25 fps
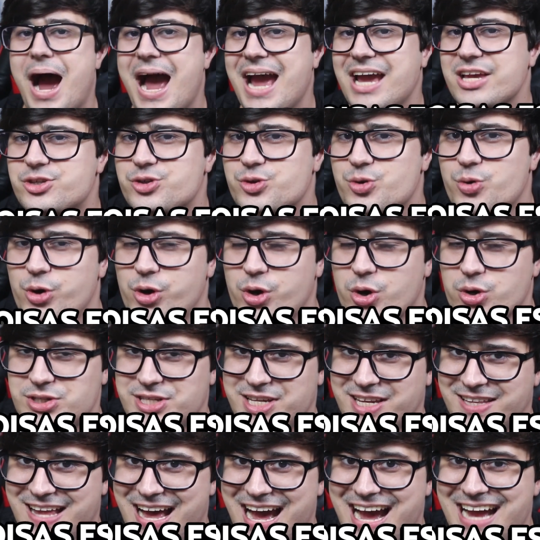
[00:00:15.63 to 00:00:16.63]
mais
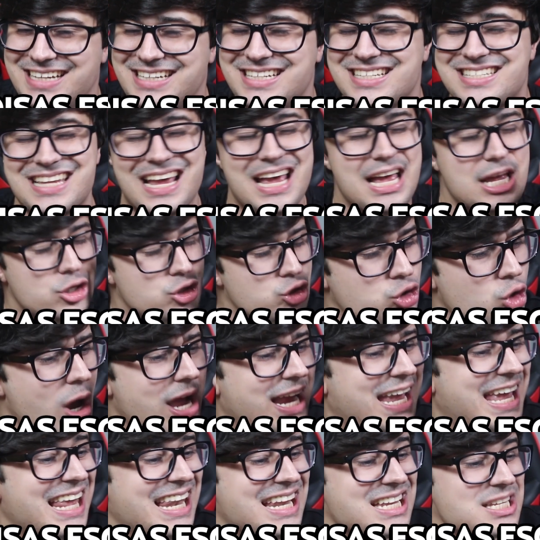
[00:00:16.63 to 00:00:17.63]
curiosidades,
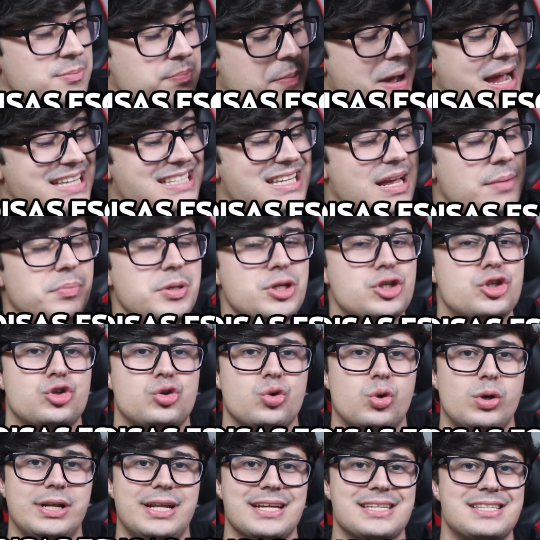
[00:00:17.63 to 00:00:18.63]
só aquelas mais
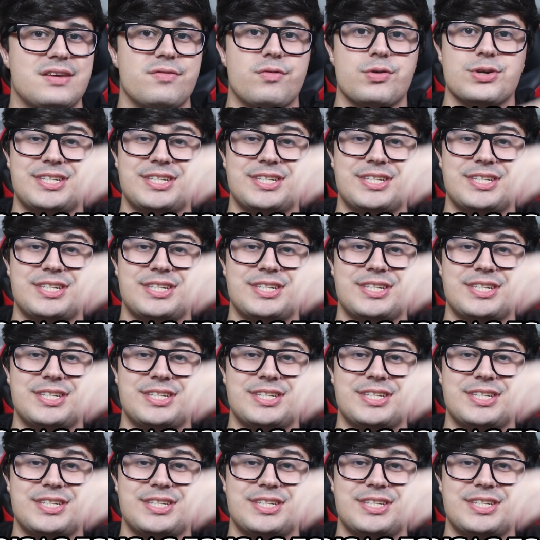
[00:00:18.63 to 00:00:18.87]
absurdas que